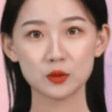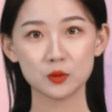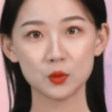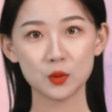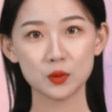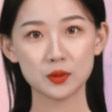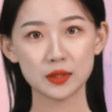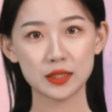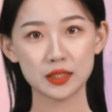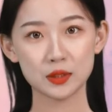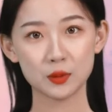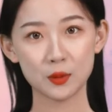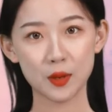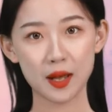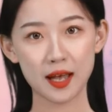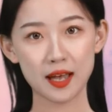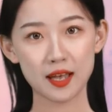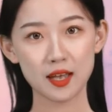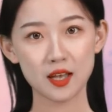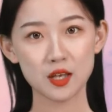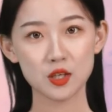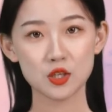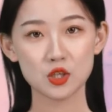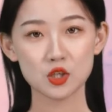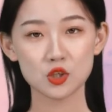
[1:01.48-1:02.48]
糯米团
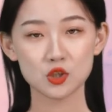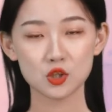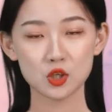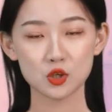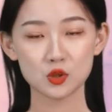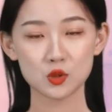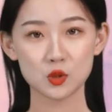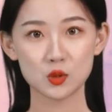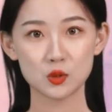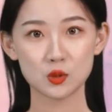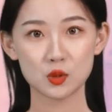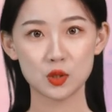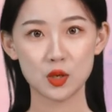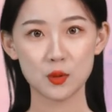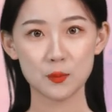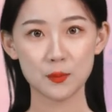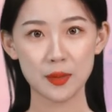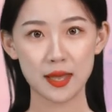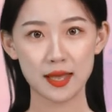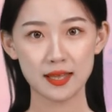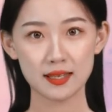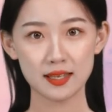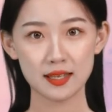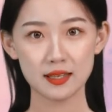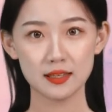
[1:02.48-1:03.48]
儿，双手搓
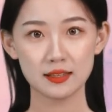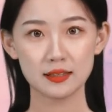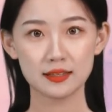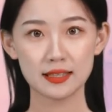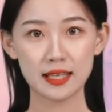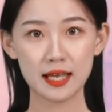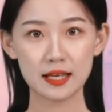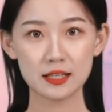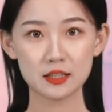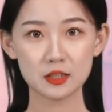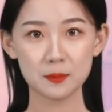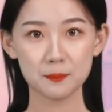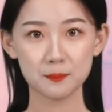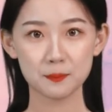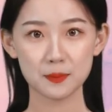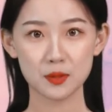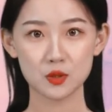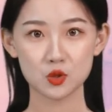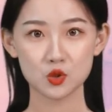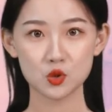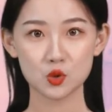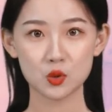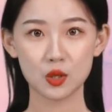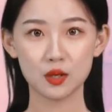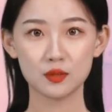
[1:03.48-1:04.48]
圆，压成
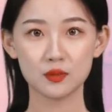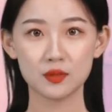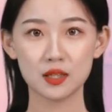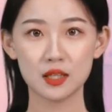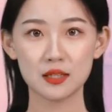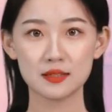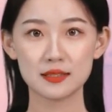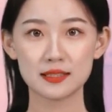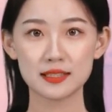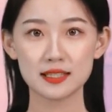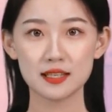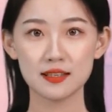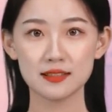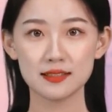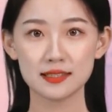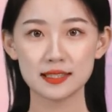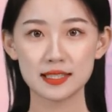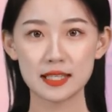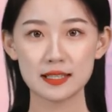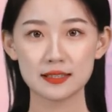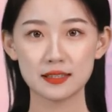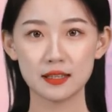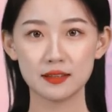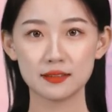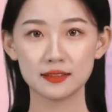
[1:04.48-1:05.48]
饼状，将
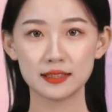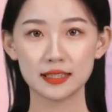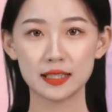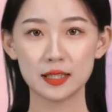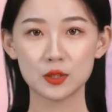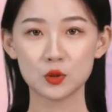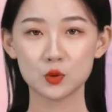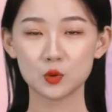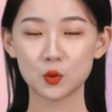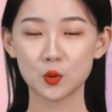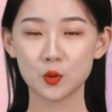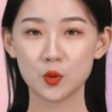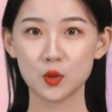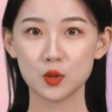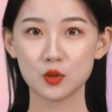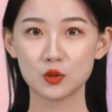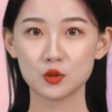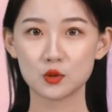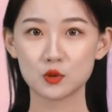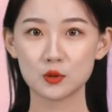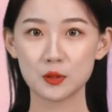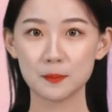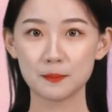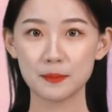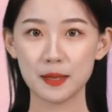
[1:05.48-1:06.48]
馅料添入，
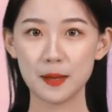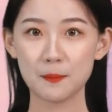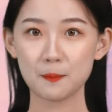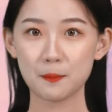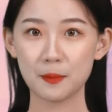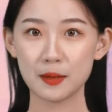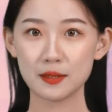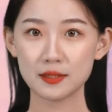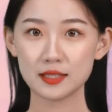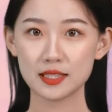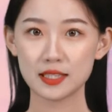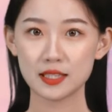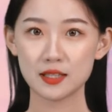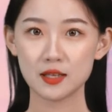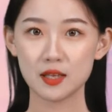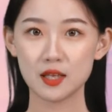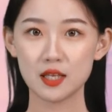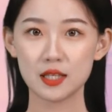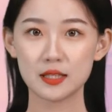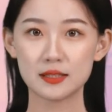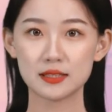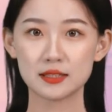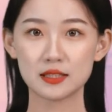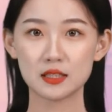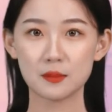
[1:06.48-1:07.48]
顺便包起，
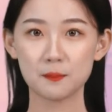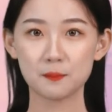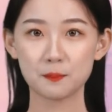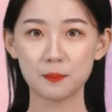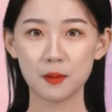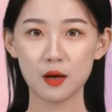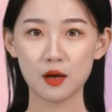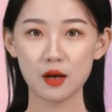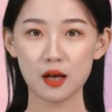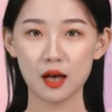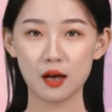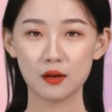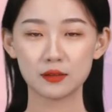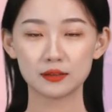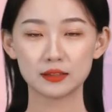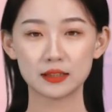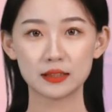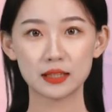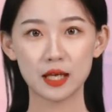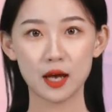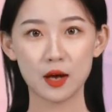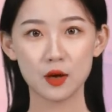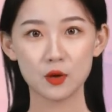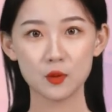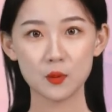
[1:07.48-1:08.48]
将包好的
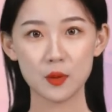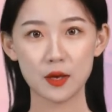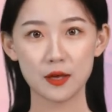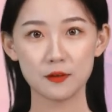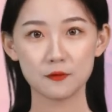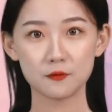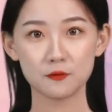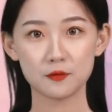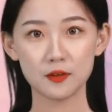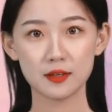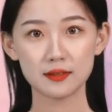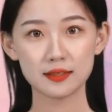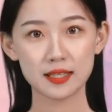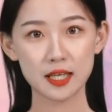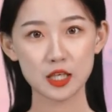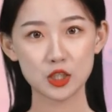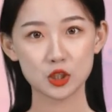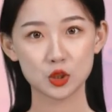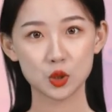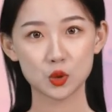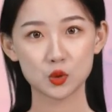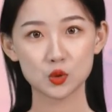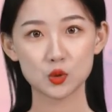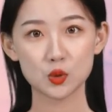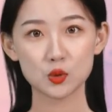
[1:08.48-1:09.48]
汤圆放在
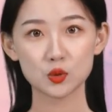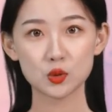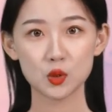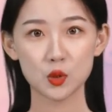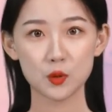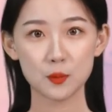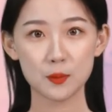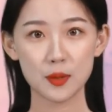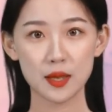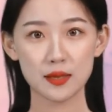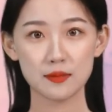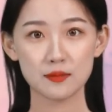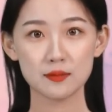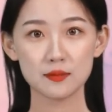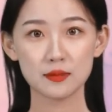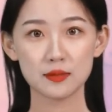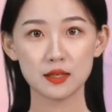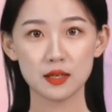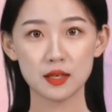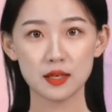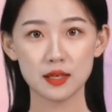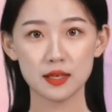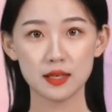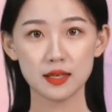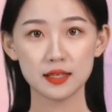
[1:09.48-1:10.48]
手中搓圆，
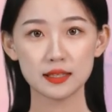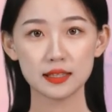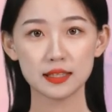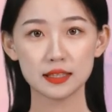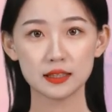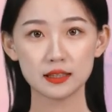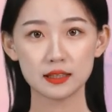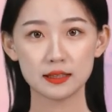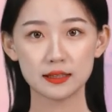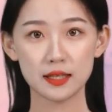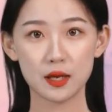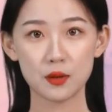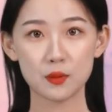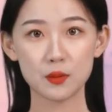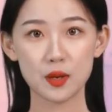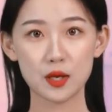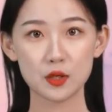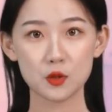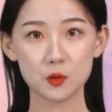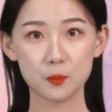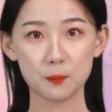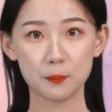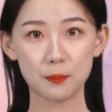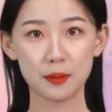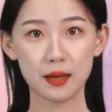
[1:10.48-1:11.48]
一个汤圆
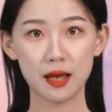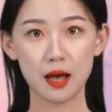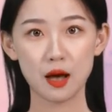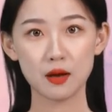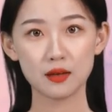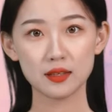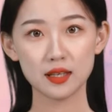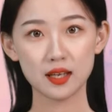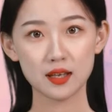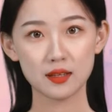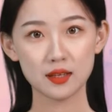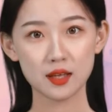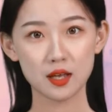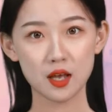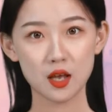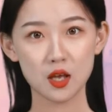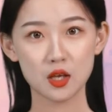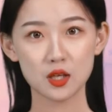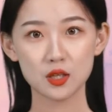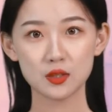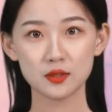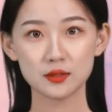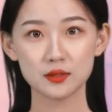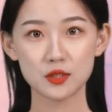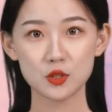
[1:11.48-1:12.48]
就包好了。
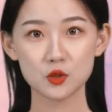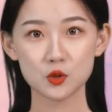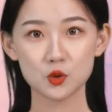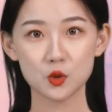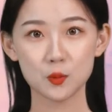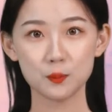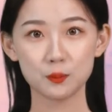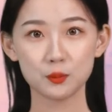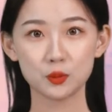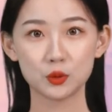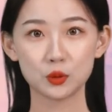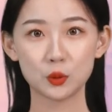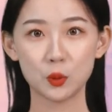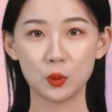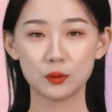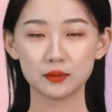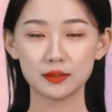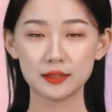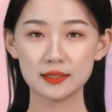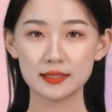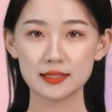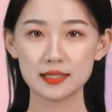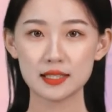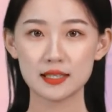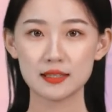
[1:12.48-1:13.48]
根据不同
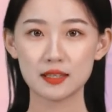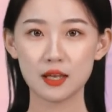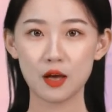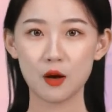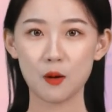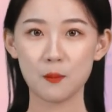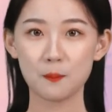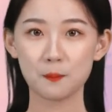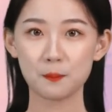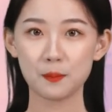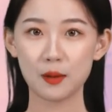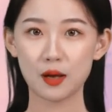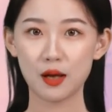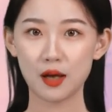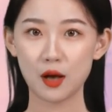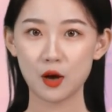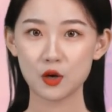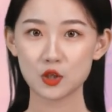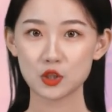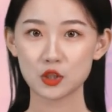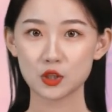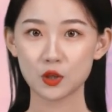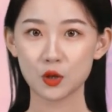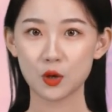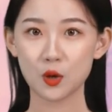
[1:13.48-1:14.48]
的馅料包好
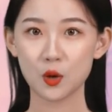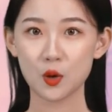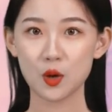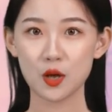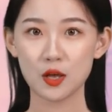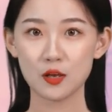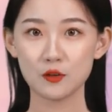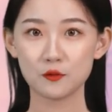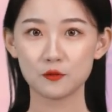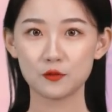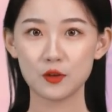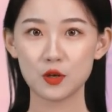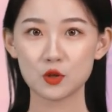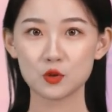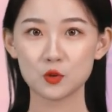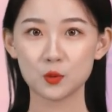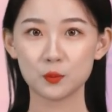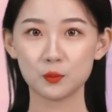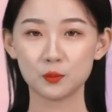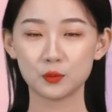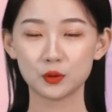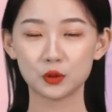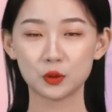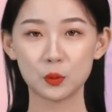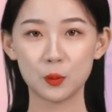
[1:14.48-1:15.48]
之后，放入
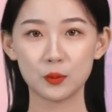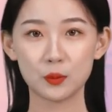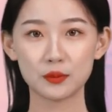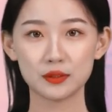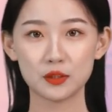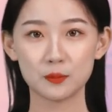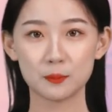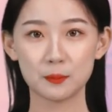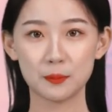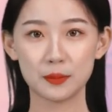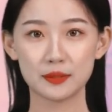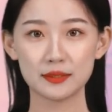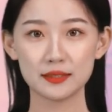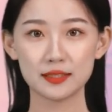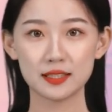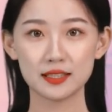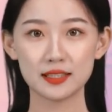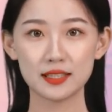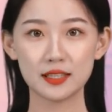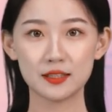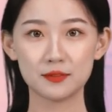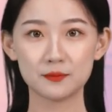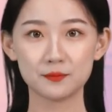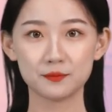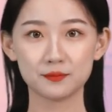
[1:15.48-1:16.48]
不同的盆子里。